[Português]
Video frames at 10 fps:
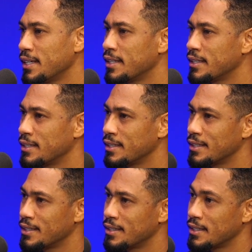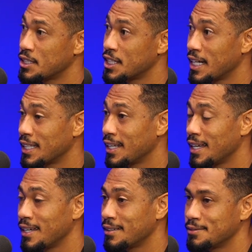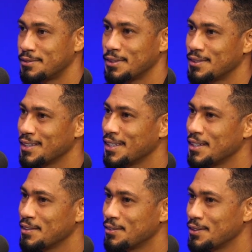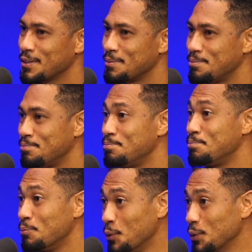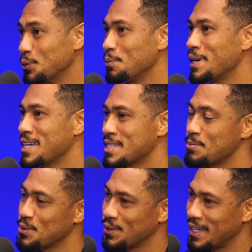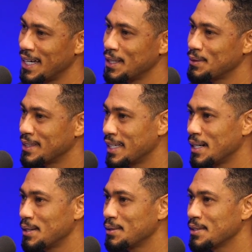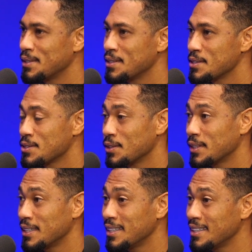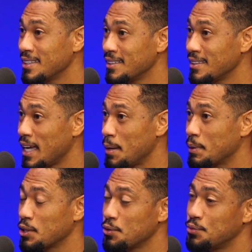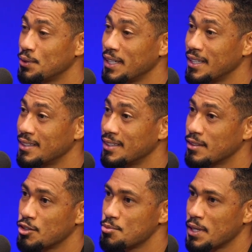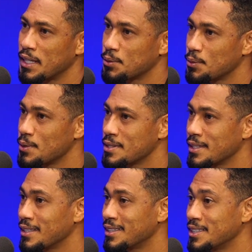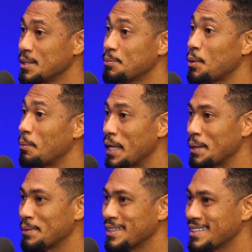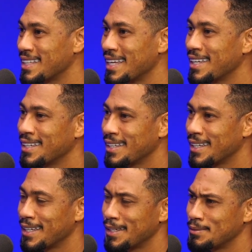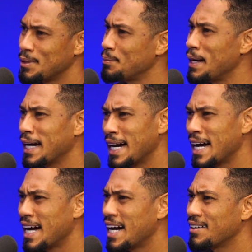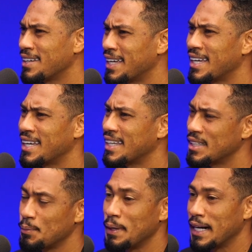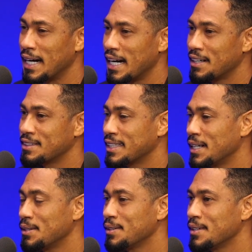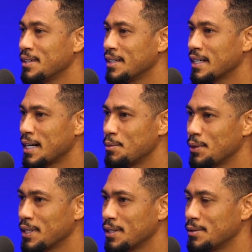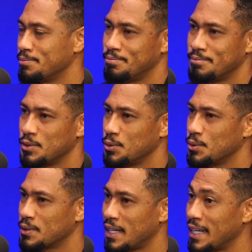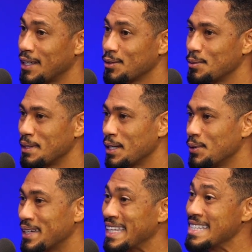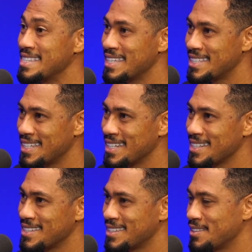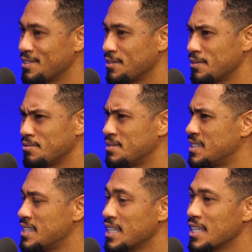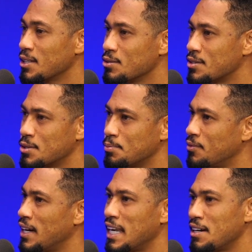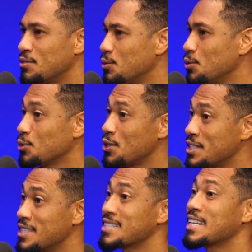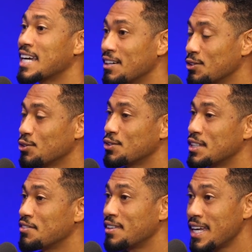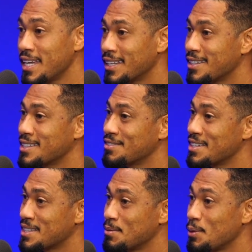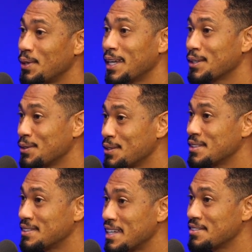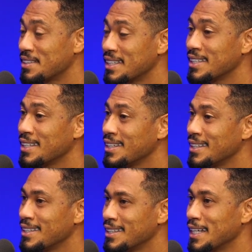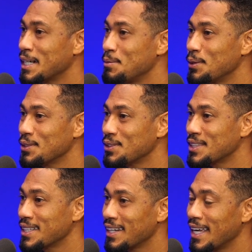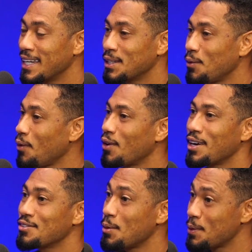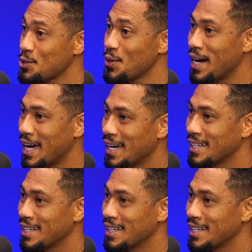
E na chegada lá, foi muito bem recepcionado e tal... Só que na época que eu fui ainda, 2014, ainda tinha problemas, né? É, não pagava, é, não pagava e tal. Acabou que eu, o treinador me ligou 15 dias seguidos, tipo, falhava um ou dois dias, ligava no outro dia, vem, Hernando, você vai ser meu goleador, vem, vem. E acabou quando eu chego lá, ele não colocava eu para jogar.